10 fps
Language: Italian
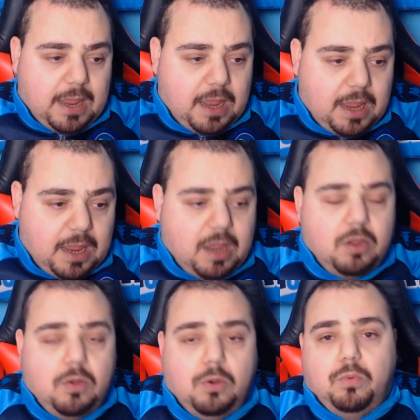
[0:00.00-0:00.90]

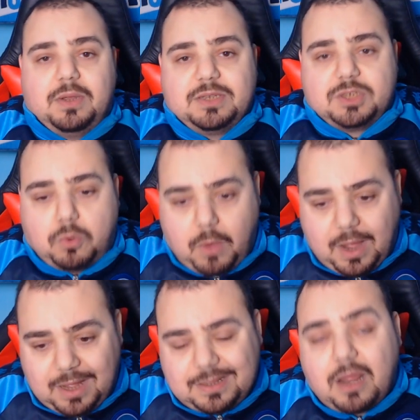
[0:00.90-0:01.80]
è una
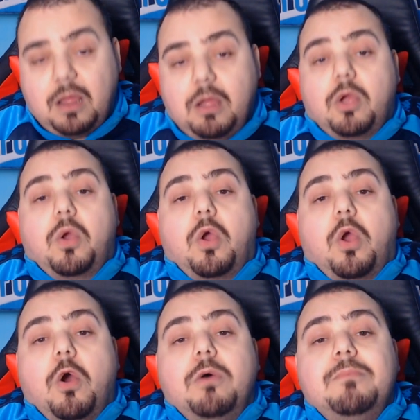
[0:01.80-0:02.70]
squadra
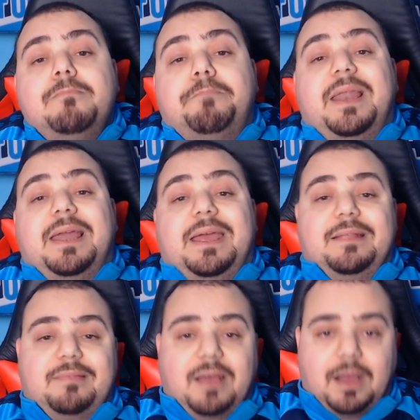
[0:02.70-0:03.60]

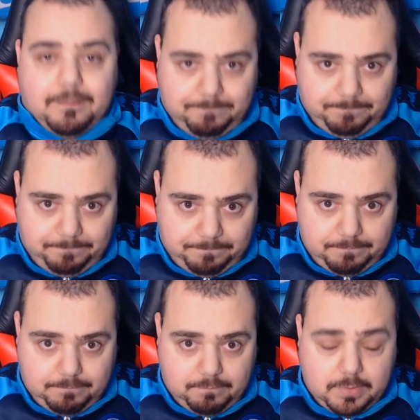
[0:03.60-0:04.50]
completa.
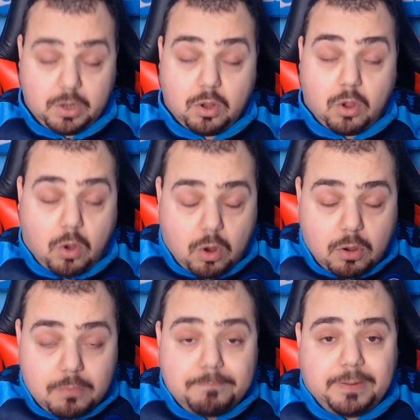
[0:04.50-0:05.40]

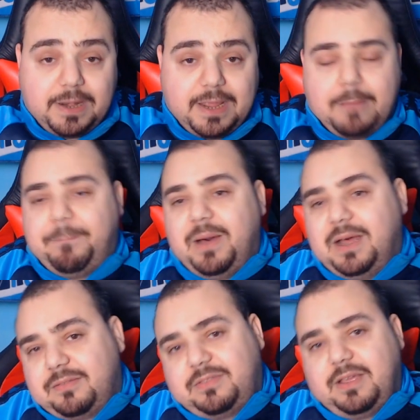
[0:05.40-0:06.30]
Comple- a
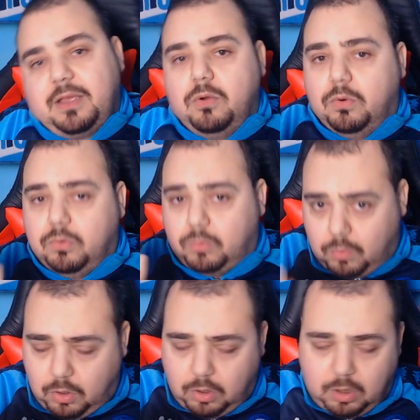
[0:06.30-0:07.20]
parte un
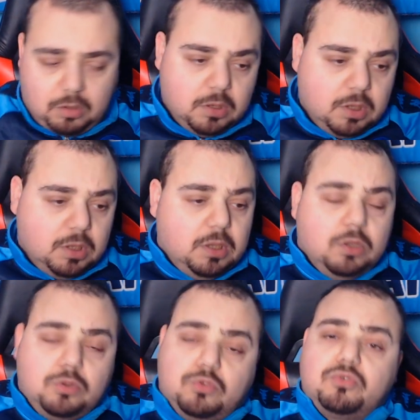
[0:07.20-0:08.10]
ruolo,
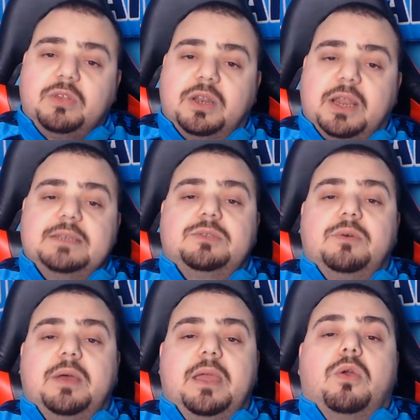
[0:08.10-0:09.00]
tutto il
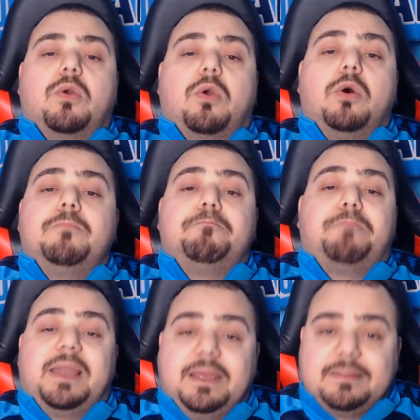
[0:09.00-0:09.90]
resto è
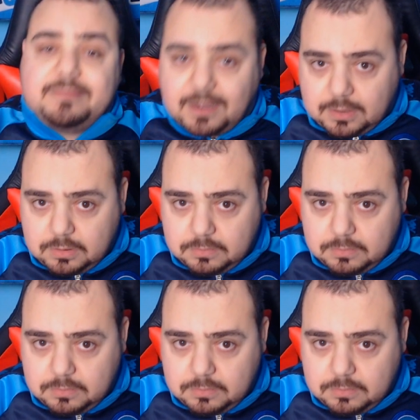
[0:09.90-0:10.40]
completa.